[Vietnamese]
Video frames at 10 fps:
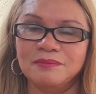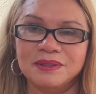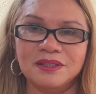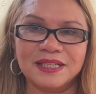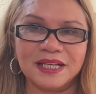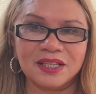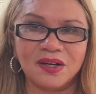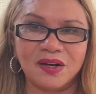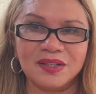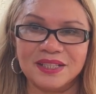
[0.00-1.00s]
mình đưa cặp cho
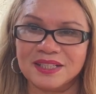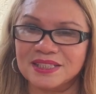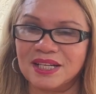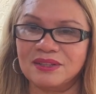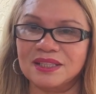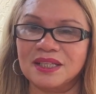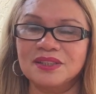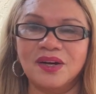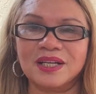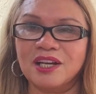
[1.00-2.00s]
họ rồi sau này
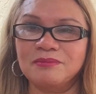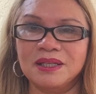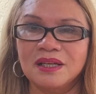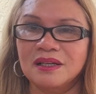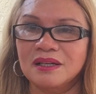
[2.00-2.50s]
tự họ kêu mình